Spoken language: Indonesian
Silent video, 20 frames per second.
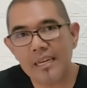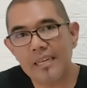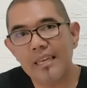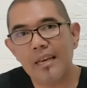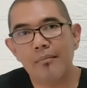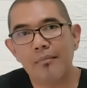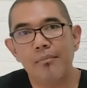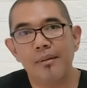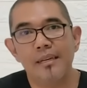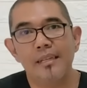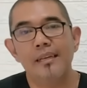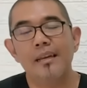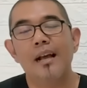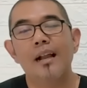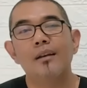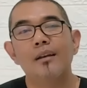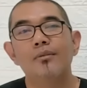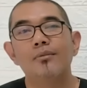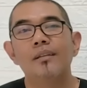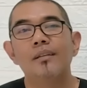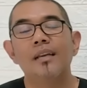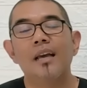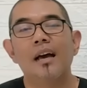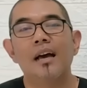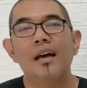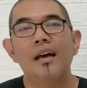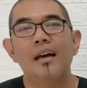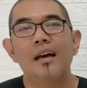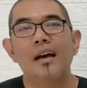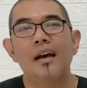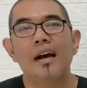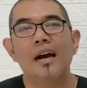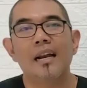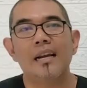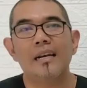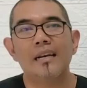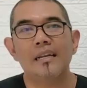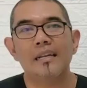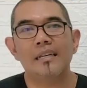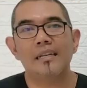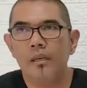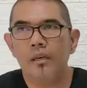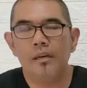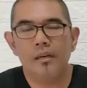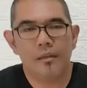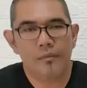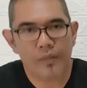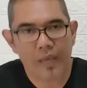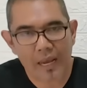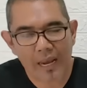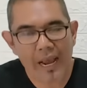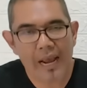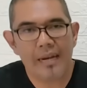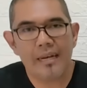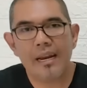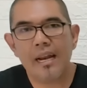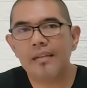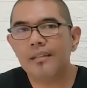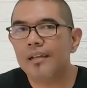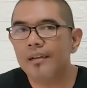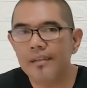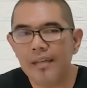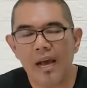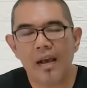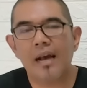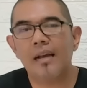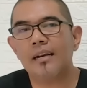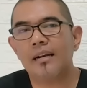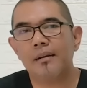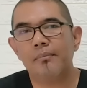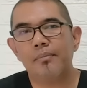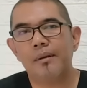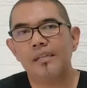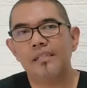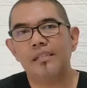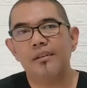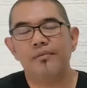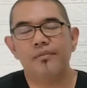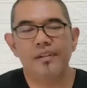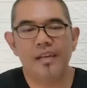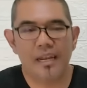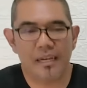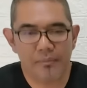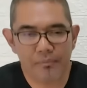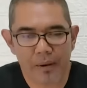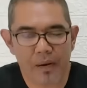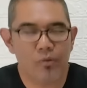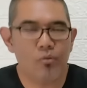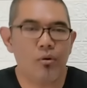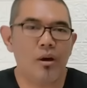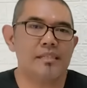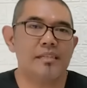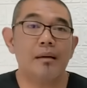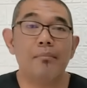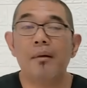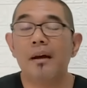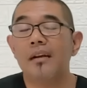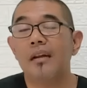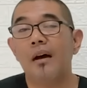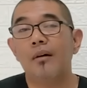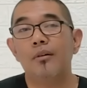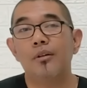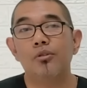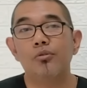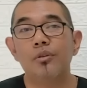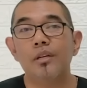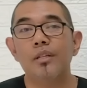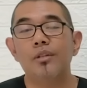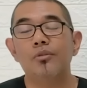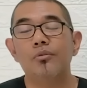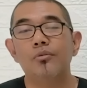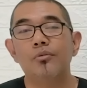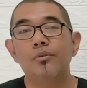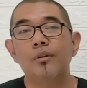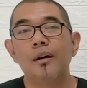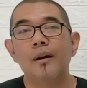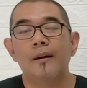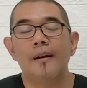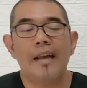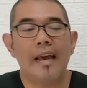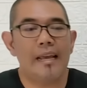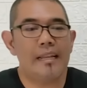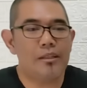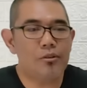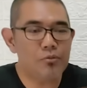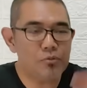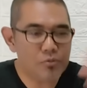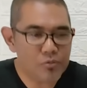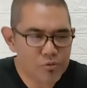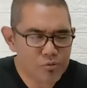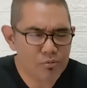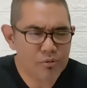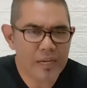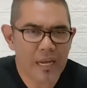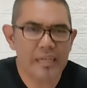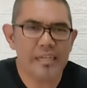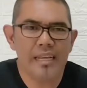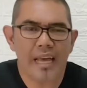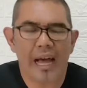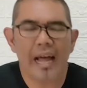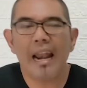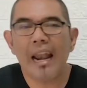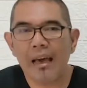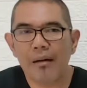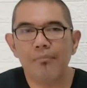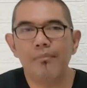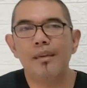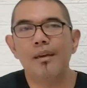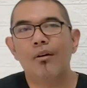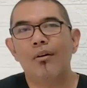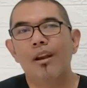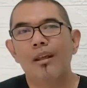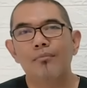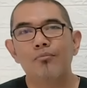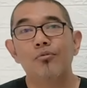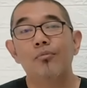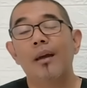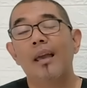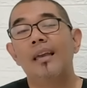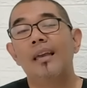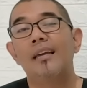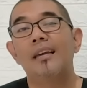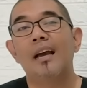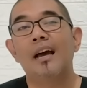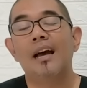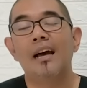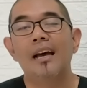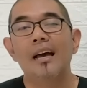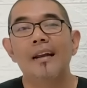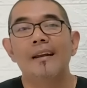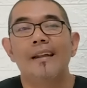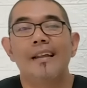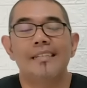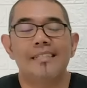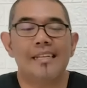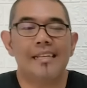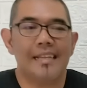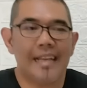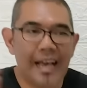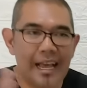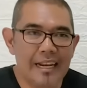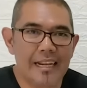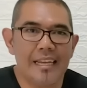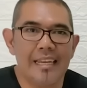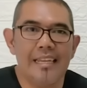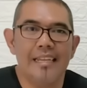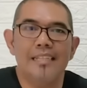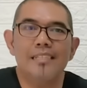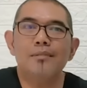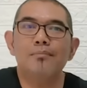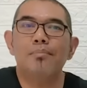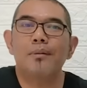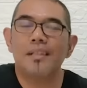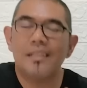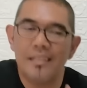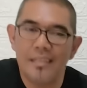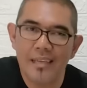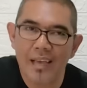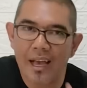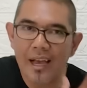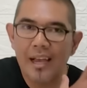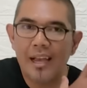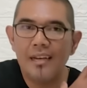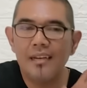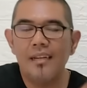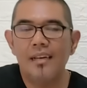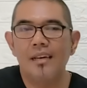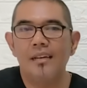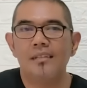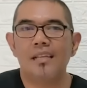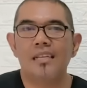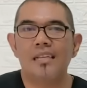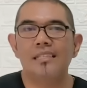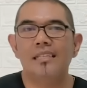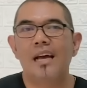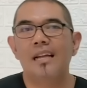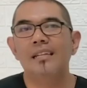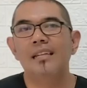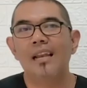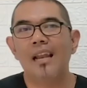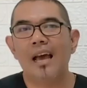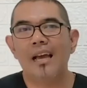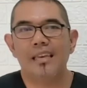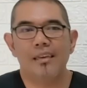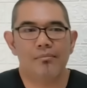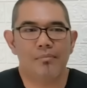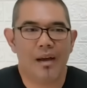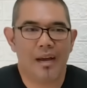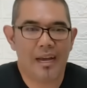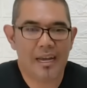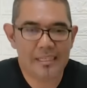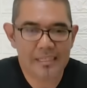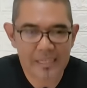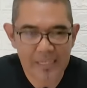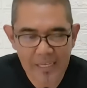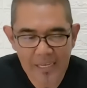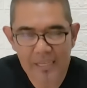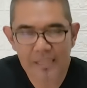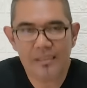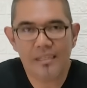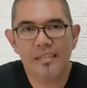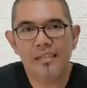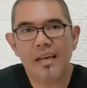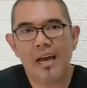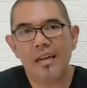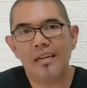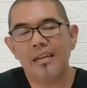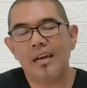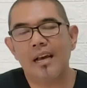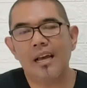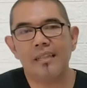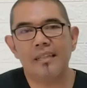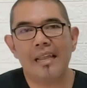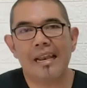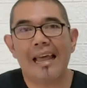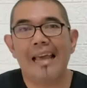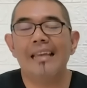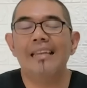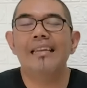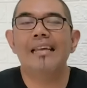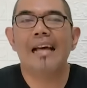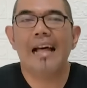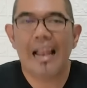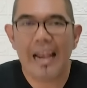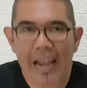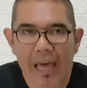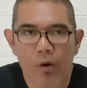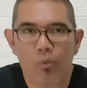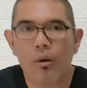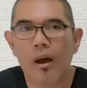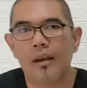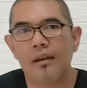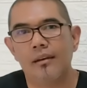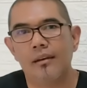yang meninggal dunia karena tekanan tindakan represif dari penguasa pada waktu itu. Nah, itu sudah dialami oleh Bu Mega dan sekarang ini sepertinya akan terjadi lagi. Makanya tidak ada kata lain lawan.